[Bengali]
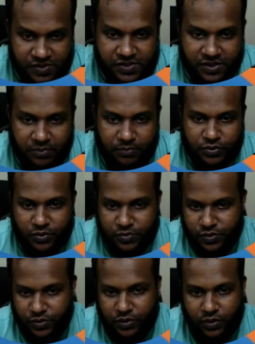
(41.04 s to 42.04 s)
আছে সেটা
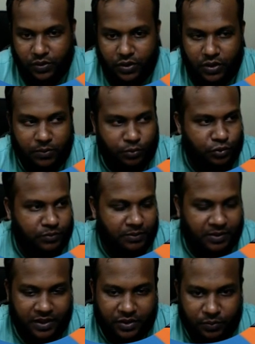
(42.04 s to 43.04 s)
বোঝানোর জন্য প্রথমে
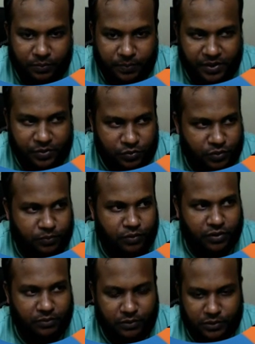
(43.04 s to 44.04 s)
আমাকে একটু পেন টুল
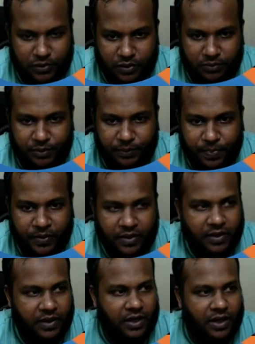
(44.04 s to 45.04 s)
সম্পর্কে বলতে হবে
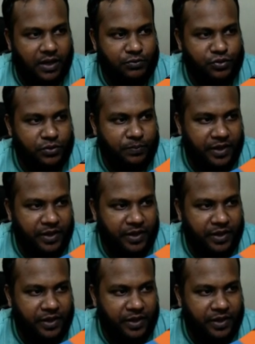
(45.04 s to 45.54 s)
আমি যদি